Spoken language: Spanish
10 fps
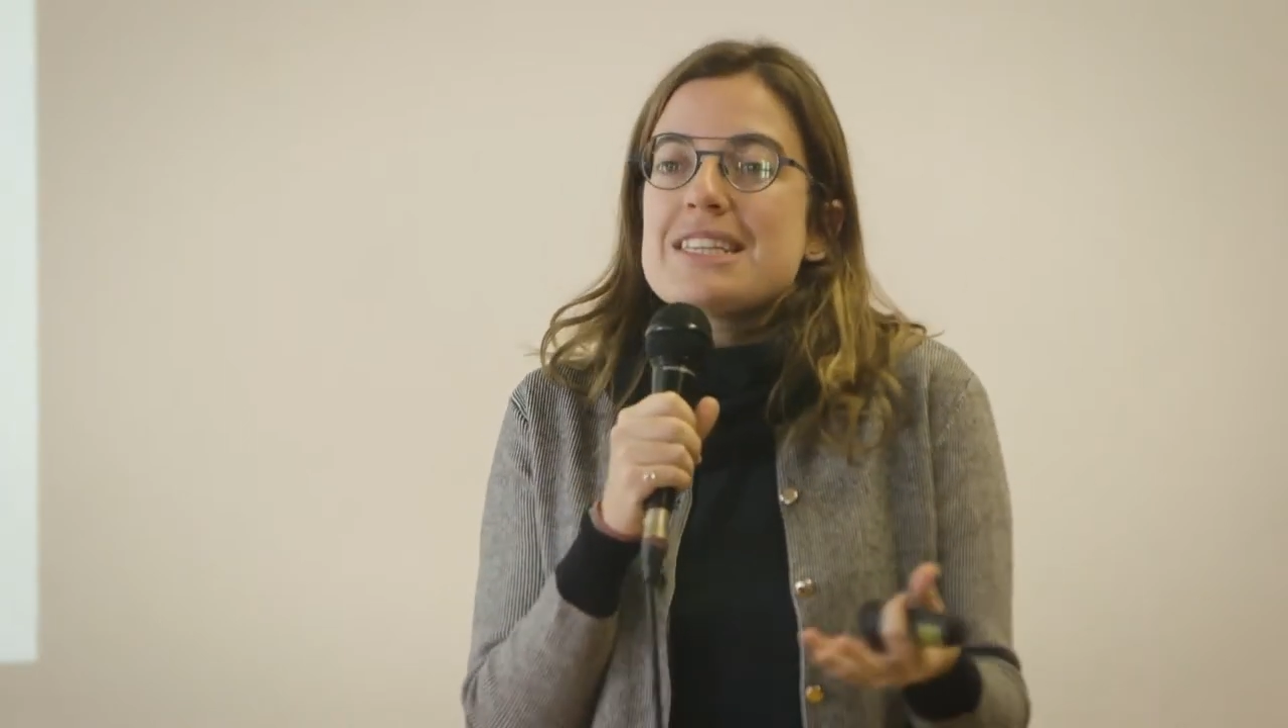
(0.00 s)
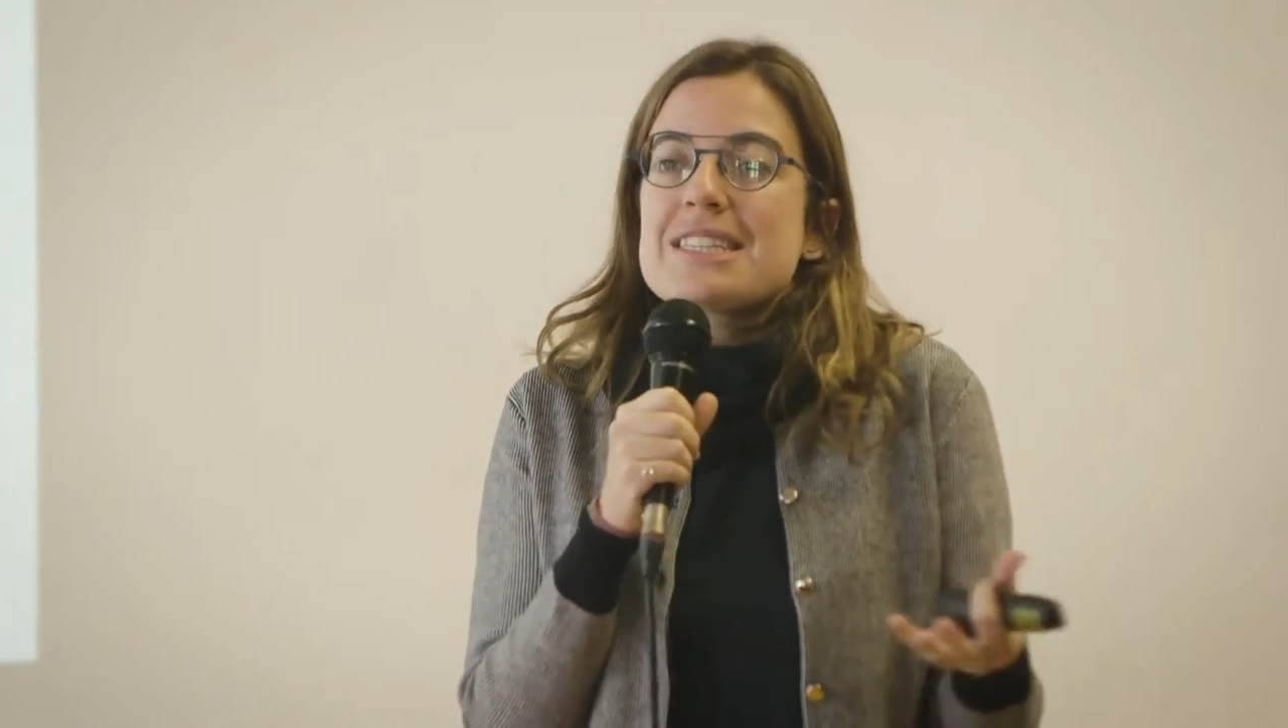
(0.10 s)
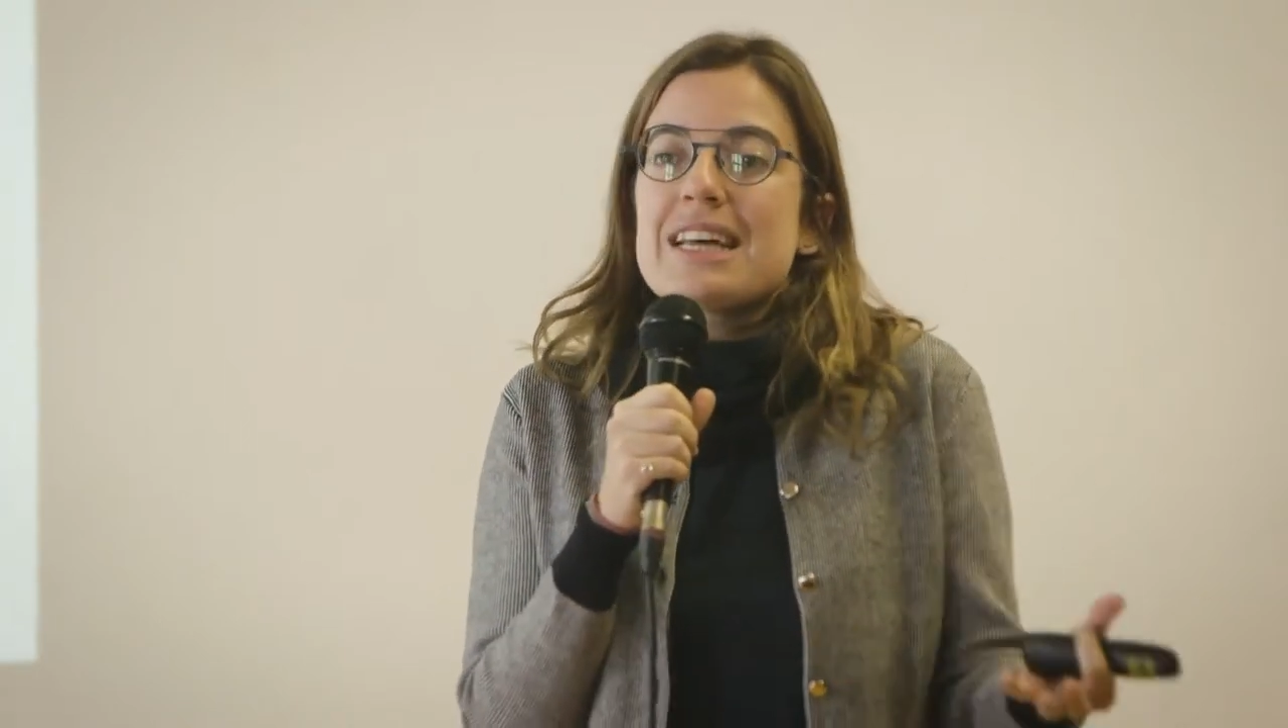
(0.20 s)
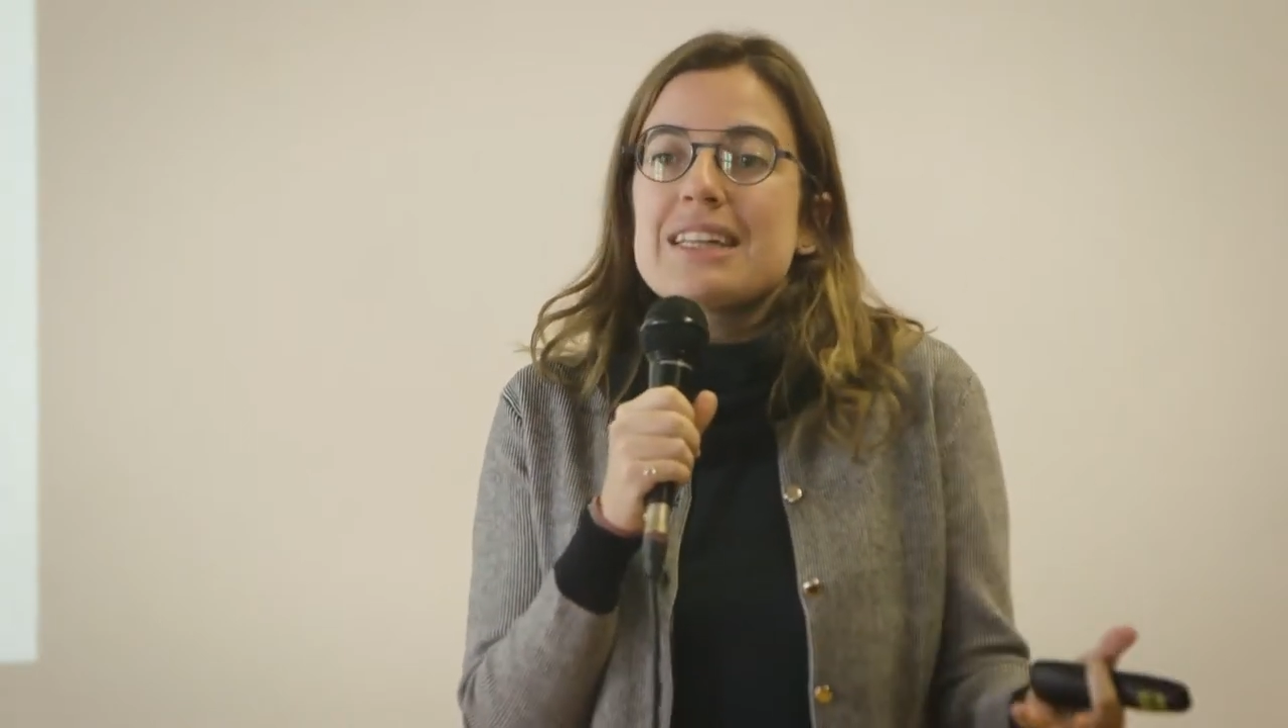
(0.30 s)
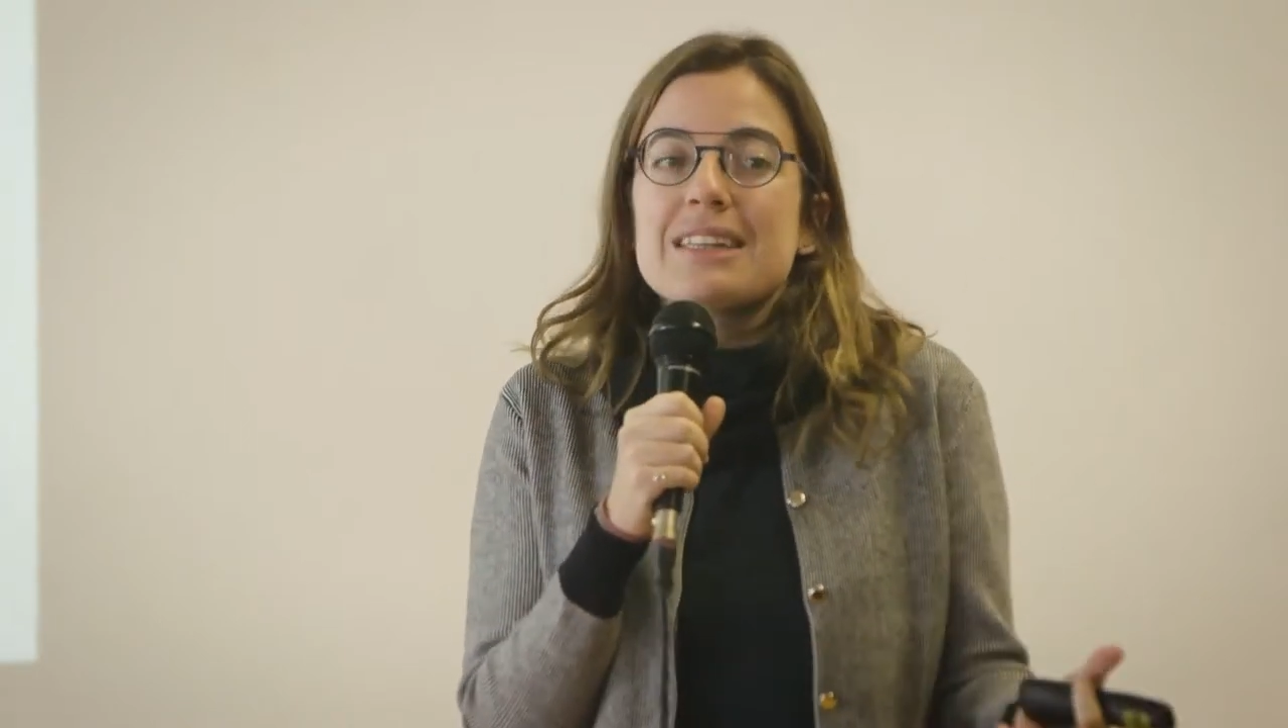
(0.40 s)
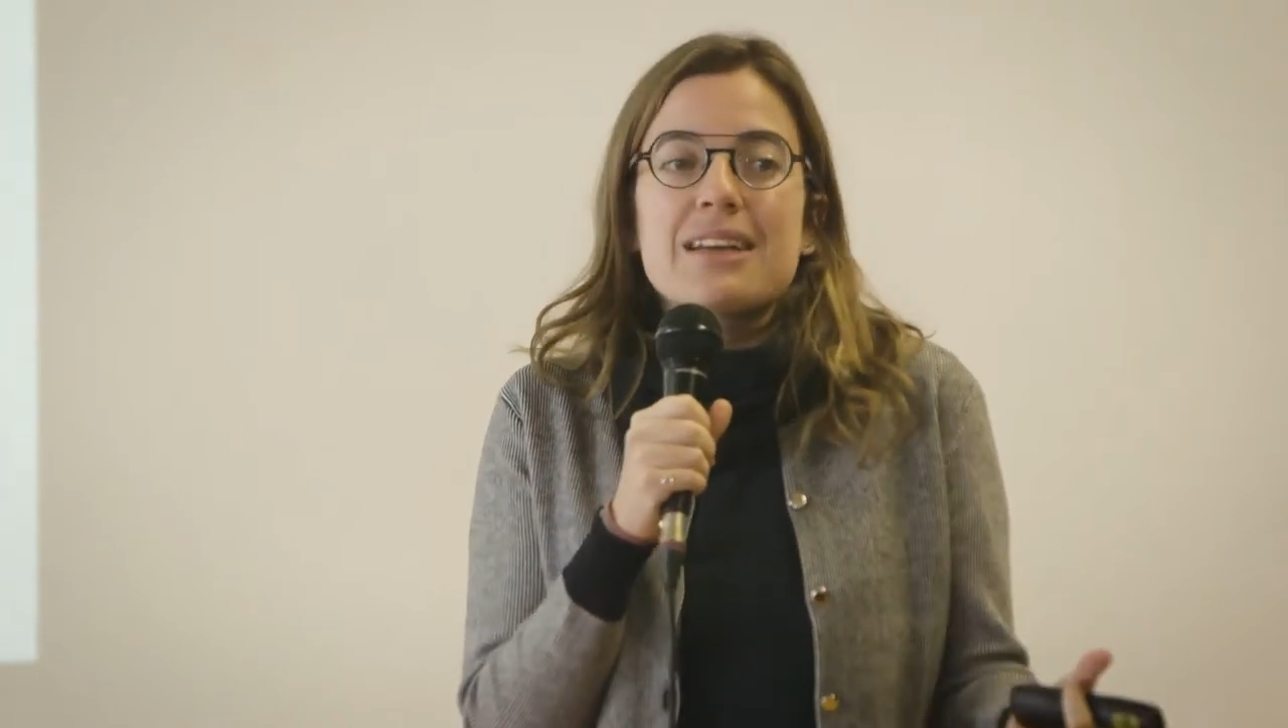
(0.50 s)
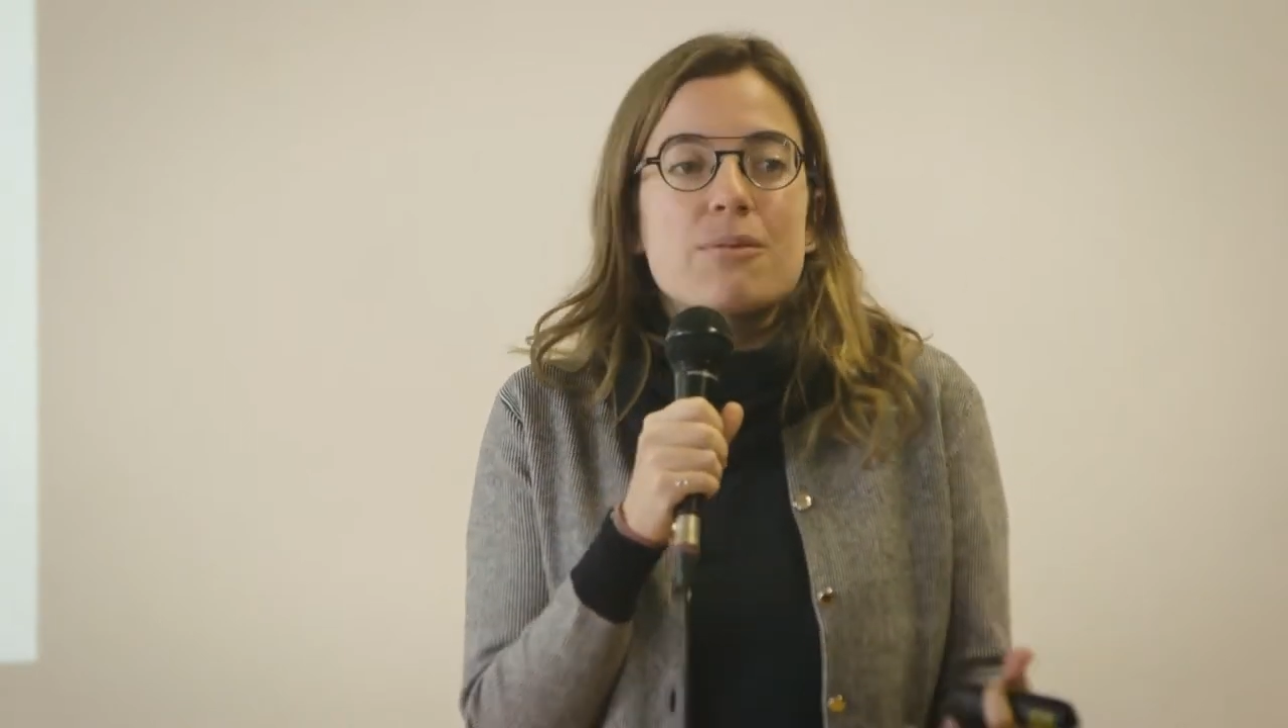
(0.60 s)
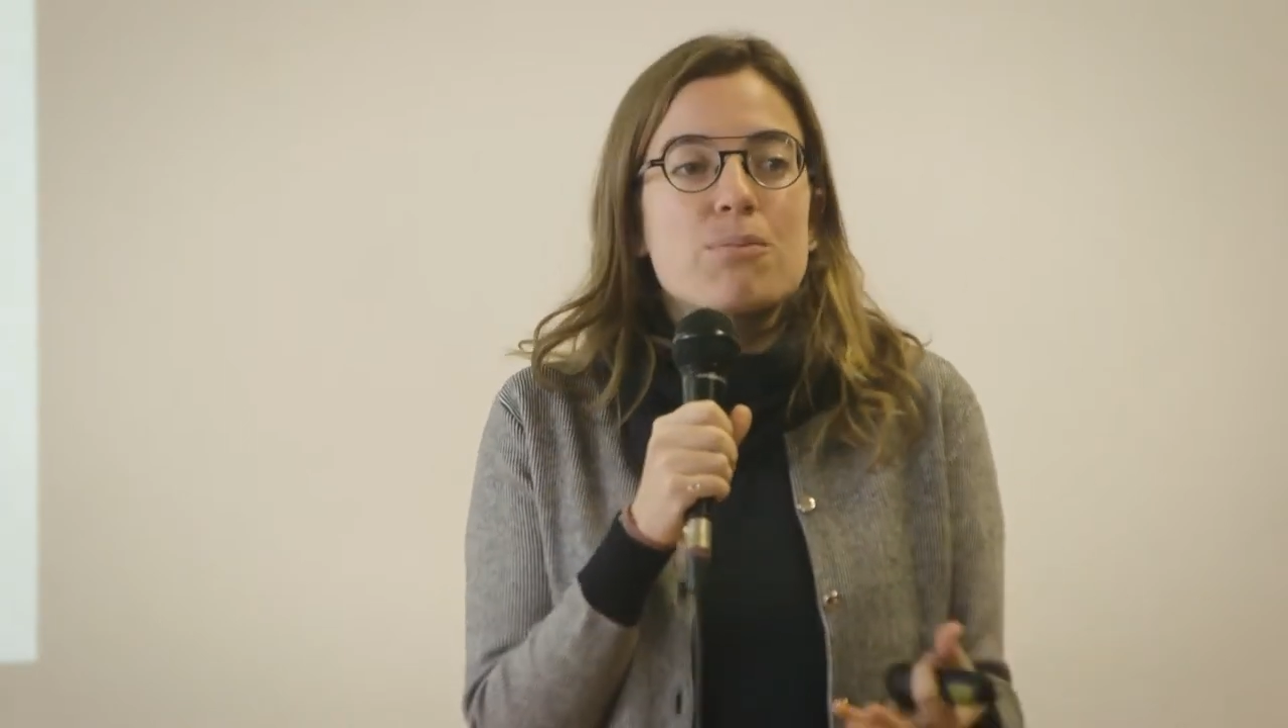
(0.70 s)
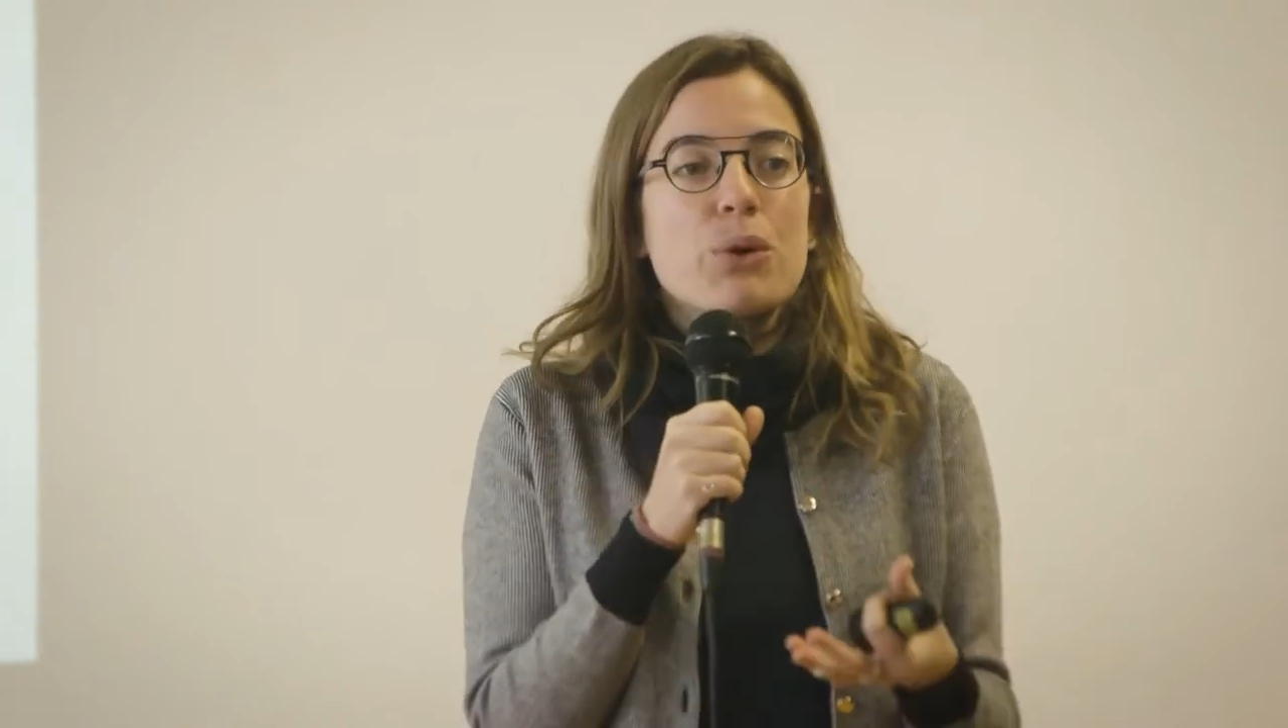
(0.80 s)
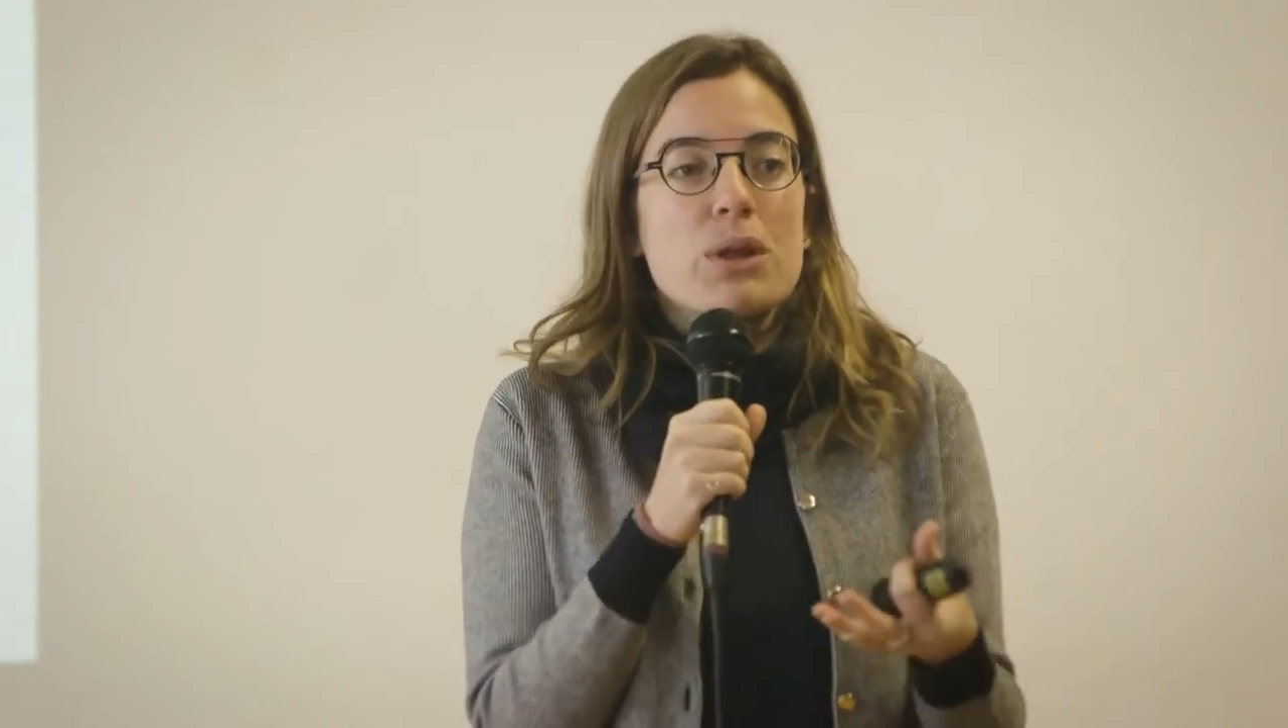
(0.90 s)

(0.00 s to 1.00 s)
estándar,